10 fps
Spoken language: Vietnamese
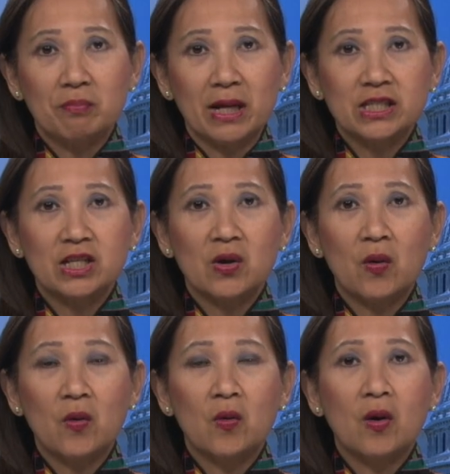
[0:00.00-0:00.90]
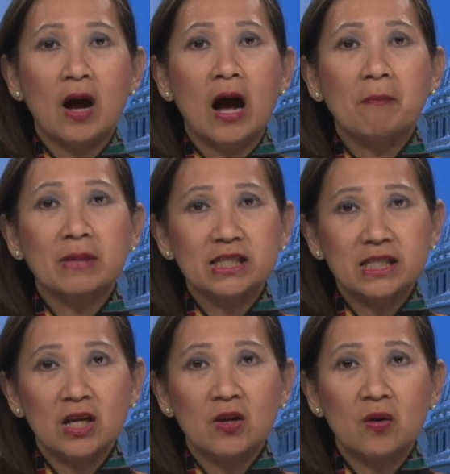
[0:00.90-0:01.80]
Mexico
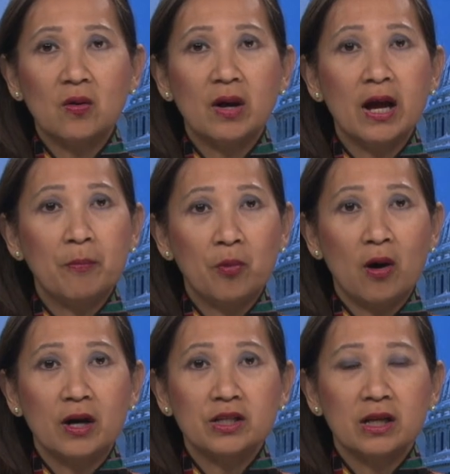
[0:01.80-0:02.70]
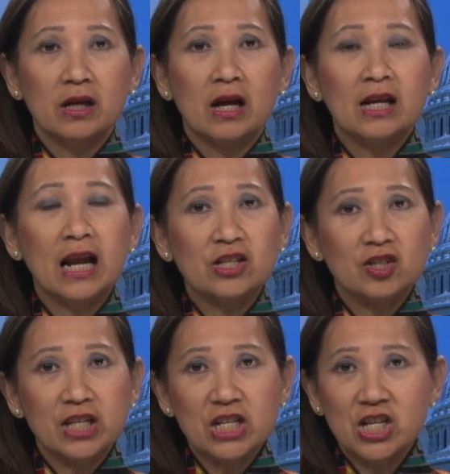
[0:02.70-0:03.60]
Marcelo Ebrard lại
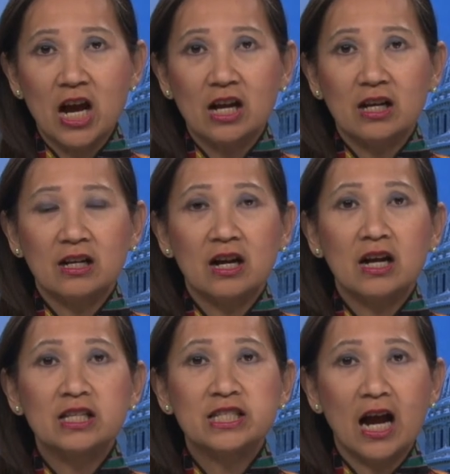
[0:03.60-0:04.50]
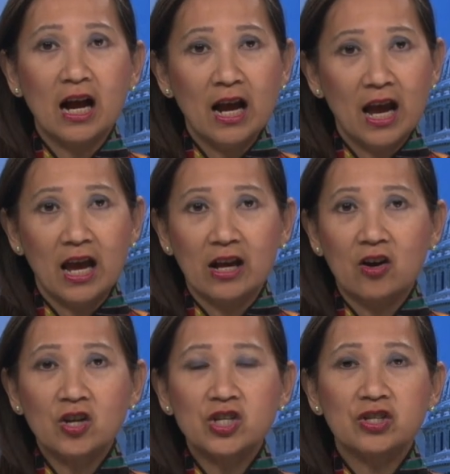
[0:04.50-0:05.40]
cho thấy rằng chẳng hề
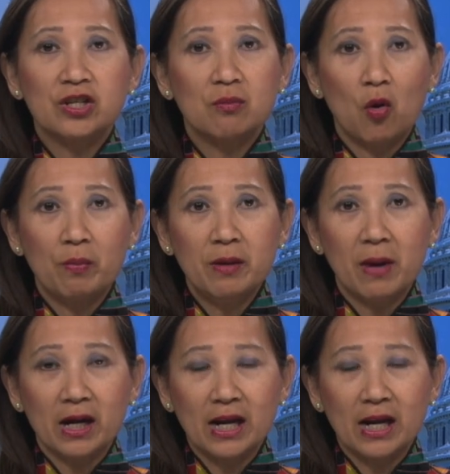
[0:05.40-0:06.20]
có sự nhượng bộ bí mật